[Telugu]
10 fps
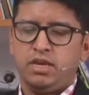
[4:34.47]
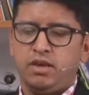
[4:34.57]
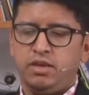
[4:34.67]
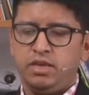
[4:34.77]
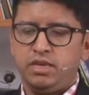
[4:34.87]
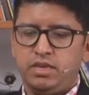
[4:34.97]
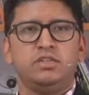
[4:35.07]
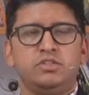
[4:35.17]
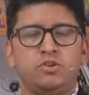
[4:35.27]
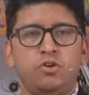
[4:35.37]
ఈ
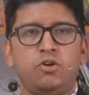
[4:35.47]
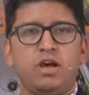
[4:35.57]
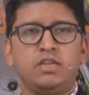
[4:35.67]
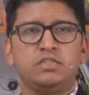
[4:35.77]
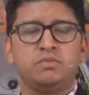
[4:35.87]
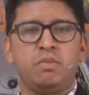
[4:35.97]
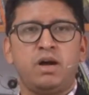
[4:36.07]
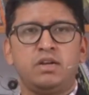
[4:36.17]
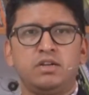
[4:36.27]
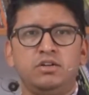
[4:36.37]
సొనోరా
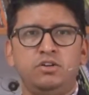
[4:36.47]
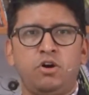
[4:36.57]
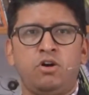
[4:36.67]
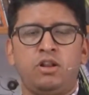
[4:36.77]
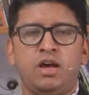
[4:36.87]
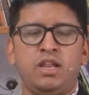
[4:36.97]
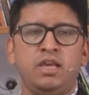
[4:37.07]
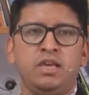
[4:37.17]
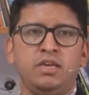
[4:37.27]
స్మార్ట్ డాడ్ అనే